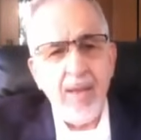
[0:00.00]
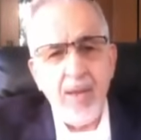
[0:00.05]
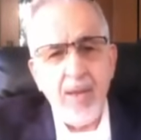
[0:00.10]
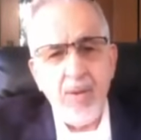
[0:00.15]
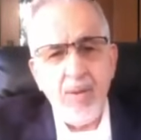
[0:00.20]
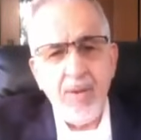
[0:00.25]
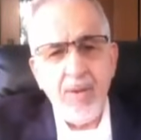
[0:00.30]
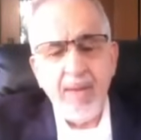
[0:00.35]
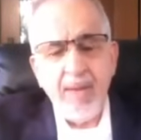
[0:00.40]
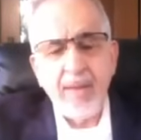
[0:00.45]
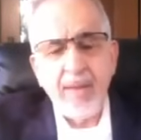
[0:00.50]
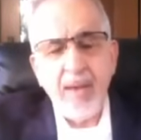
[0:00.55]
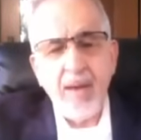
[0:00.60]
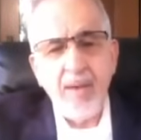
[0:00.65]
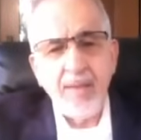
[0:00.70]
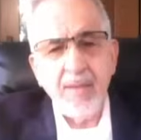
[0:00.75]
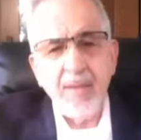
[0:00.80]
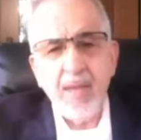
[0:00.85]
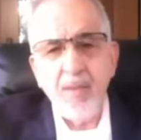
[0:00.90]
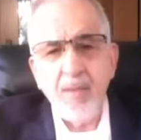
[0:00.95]
هناك
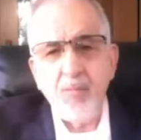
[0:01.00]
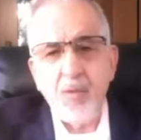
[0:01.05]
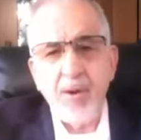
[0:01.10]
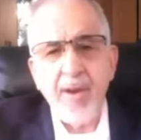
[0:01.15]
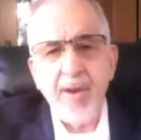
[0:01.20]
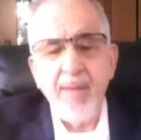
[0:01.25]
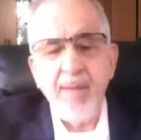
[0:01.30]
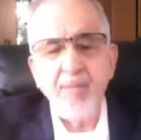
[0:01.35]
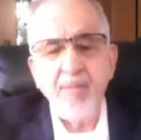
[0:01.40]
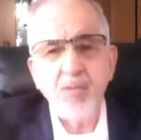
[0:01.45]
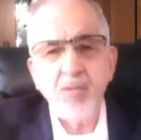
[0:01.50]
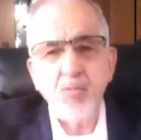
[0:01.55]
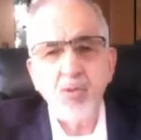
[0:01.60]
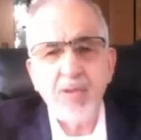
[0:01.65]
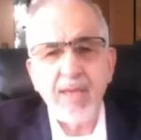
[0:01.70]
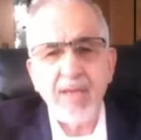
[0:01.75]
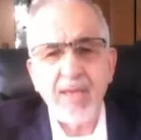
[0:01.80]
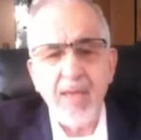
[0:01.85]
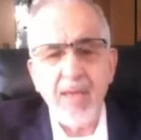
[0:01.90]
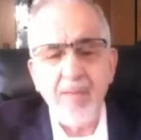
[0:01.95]
ايضا برنامج
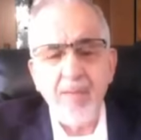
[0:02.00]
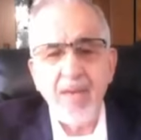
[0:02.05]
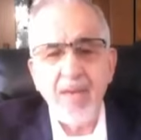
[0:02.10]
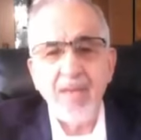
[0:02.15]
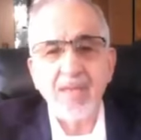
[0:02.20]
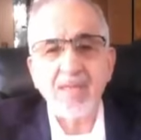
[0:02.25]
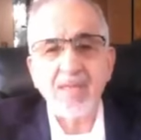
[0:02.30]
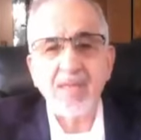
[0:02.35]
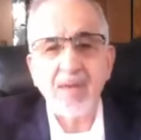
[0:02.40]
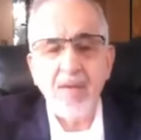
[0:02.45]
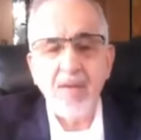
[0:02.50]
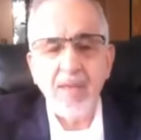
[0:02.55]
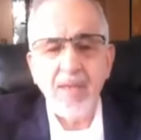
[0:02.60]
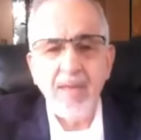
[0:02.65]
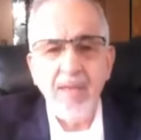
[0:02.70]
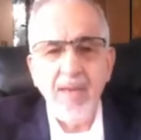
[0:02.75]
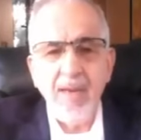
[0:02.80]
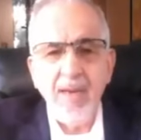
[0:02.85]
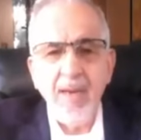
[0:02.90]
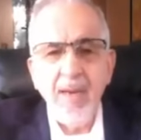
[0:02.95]
متكامل
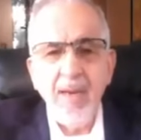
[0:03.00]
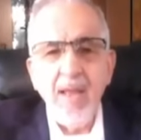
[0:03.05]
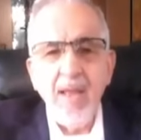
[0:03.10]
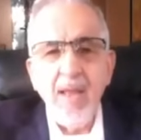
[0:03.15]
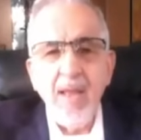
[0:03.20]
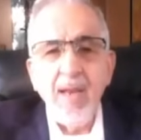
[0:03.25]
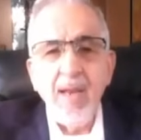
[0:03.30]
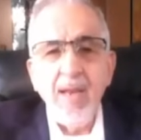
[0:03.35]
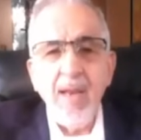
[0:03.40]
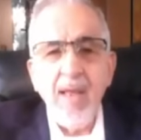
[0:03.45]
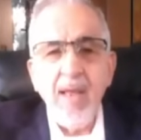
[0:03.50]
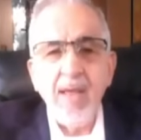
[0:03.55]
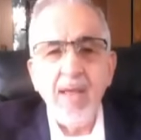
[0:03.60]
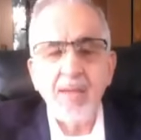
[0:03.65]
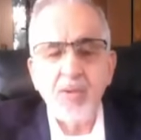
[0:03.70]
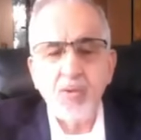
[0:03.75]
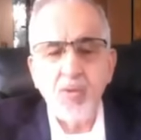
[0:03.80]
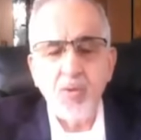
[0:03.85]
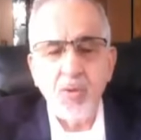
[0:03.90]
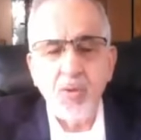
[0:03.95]
اسرائيل لا
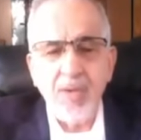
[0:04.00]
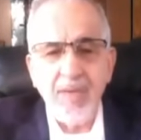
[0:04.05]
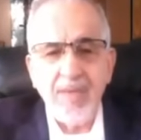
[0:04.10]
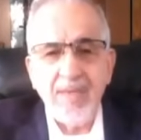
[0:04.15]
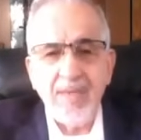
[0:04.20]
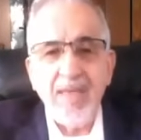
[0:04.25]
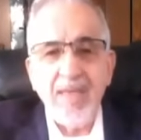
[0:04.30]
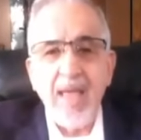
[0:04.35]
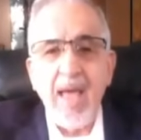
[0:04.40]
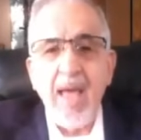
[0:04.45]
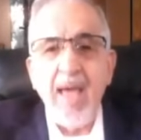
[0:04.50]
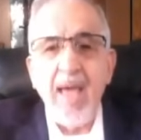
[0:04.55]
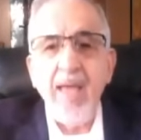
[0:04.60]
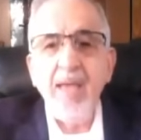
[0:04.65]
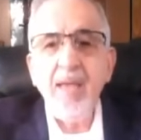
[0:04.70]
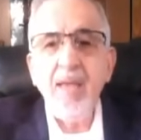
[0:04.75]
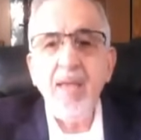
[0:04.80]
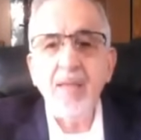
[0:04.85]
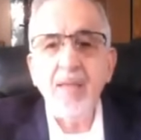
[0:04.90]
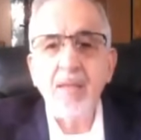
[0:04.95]
تريد
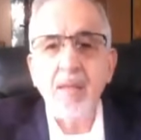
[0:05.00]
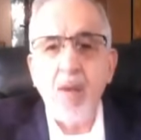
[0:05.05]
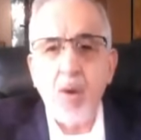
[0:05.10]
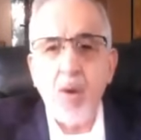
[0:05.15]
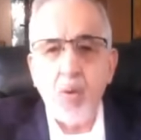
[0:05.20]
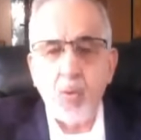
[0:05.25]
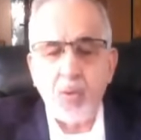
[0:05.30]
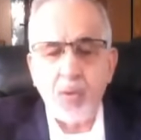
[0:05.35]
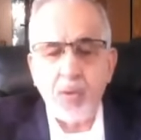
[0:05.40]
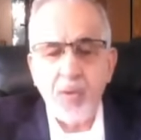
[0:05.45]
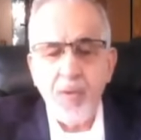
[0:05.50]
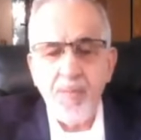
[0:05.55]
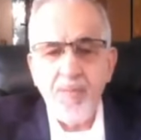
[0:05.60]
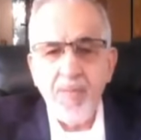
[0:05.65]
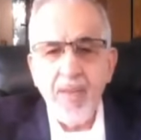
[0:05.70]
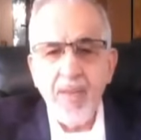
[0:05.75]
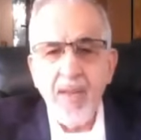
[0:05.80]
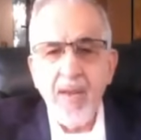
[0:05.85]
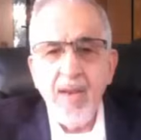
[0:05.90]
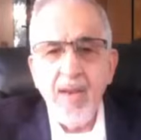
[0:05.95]
اي دور
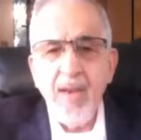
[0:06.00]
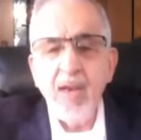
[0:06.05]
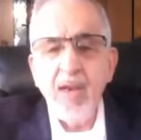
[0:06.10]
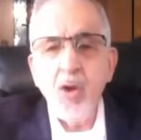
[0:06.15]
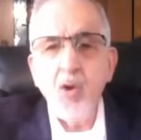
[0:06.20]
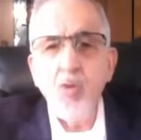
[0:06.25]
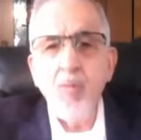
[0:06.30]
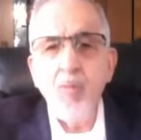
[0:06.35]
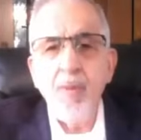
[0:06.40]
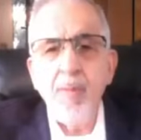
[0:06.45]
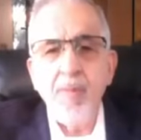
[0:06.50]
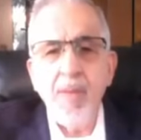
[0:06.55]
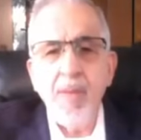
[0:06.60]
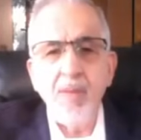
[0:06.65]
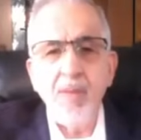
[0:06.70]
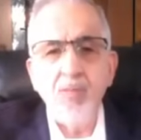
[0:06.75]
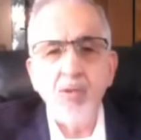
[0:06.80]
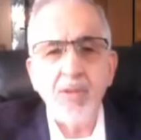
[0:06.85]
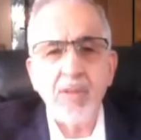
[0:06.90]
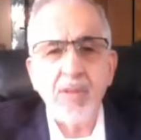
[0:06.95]
للامم
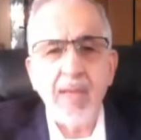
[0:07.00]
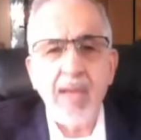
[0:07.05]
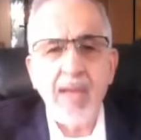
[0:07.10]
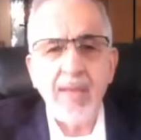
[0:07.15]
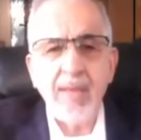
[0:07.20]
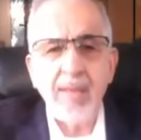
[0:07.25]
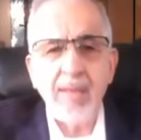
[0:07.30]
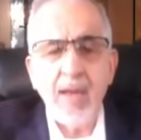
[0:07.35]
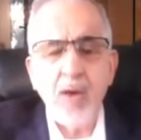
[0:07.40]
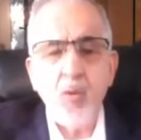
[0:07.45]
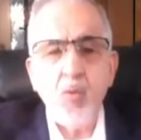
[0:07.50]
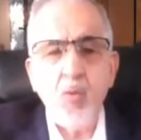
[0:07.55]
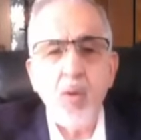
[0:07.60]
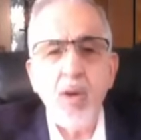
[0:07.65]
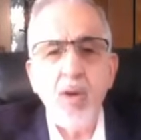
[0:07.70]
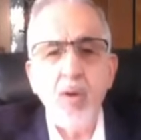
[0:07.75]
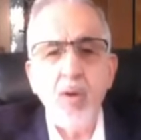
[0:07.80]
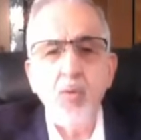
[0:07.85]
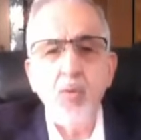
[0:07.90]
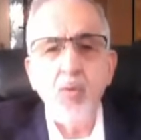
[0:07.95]
المتحده
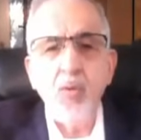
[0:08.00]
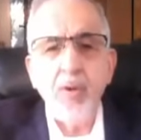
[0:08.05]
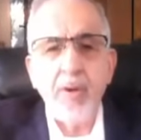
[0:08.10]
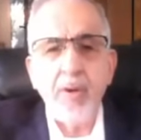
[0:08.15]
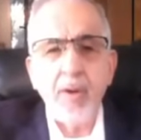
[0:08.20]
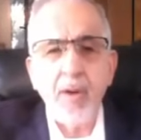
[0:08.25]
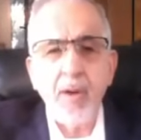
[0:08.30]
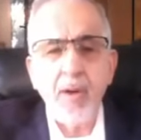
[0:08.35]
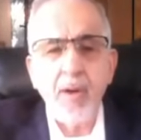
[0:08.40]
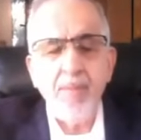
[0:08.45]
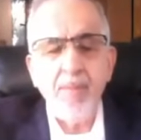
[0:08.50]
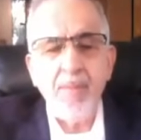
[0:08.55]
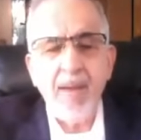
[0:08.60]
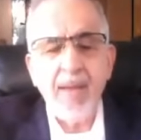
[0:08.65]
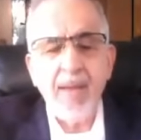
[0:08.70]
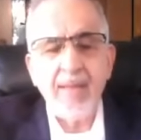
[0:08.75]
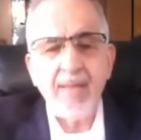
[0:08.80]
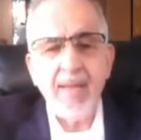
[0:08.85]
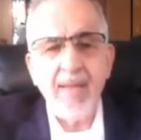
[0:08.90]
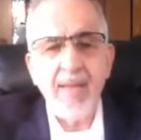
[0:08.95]
والأونرا
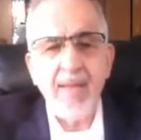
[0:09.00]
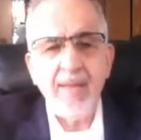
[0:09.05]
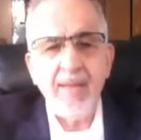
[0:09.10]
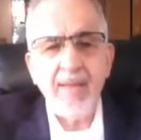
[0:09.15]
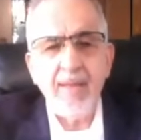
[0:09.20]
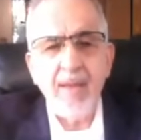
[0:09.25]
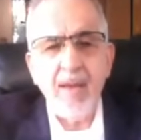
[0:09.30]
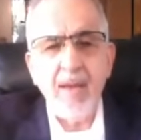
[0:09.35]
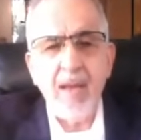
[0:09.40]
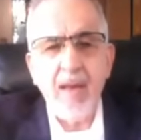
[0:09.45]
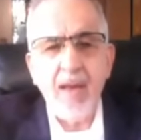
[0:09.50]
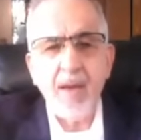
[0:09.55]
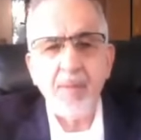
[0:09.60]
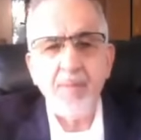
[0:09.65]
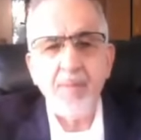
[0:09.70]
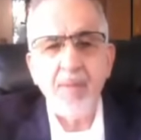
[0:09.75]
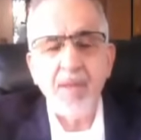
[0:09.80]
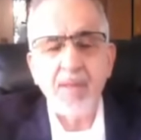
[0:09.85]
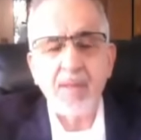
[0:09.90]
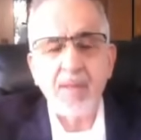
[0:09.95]
بعد هذه
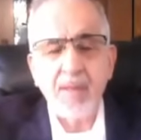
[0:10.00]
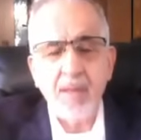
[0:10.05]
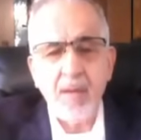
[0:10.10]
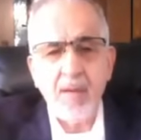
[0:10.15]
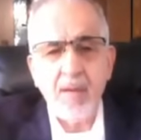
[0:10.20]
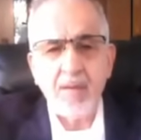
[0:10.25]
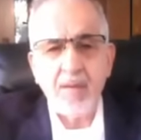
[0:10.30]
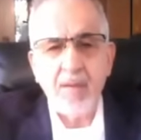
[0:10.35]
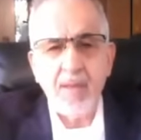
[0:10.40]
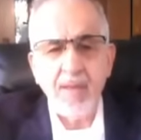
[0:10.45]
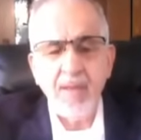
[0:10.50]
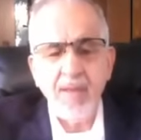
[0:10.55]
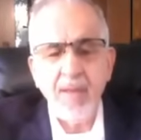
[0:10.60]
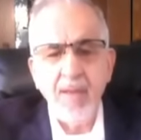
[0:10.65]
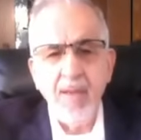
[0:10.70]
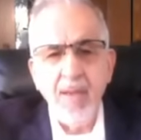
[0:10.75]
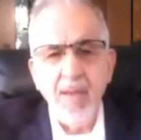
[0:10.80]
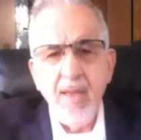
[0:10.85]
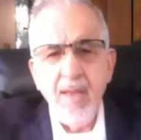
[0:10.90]
الحرب اطلاقا